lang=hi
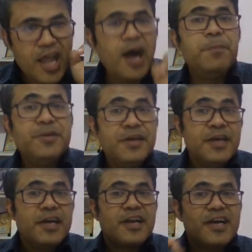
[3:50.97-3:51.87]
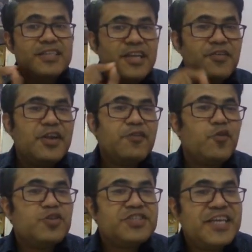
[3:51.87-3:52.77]
अब कंजर्वेटिव
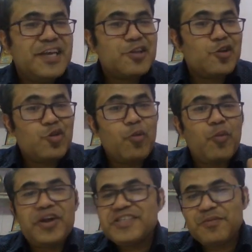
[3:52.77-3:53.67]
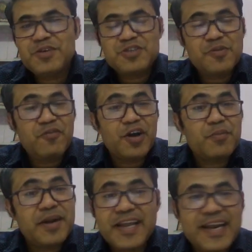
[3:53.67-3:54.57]
फोर्स नहीं है तो दो पॉइंट्स के बीच में वर्क
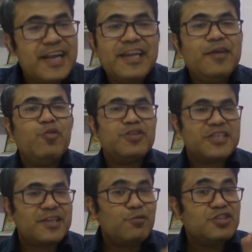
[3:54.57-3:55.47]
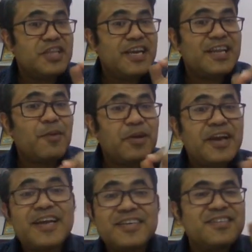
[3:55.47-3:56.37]
मैं डायरेक्टली नहीं बोल सकता मुझे देखना
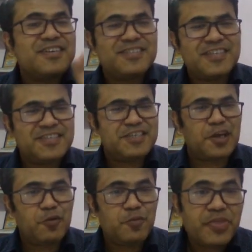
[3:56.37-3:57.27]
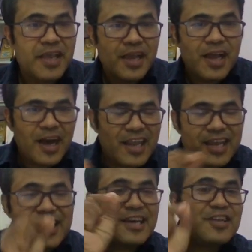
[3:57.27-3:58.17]
पड़ेगा किस रस्ते से जा रहा हूँ
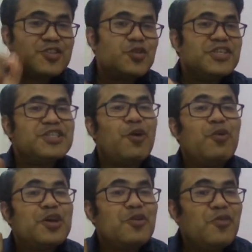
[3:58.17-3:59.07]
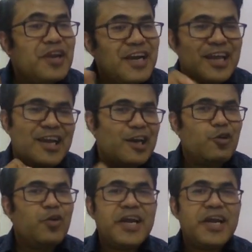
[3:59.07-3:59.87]
अलग अलग रस्तों से जाऊंगा तो वर्क अलग अलग होगा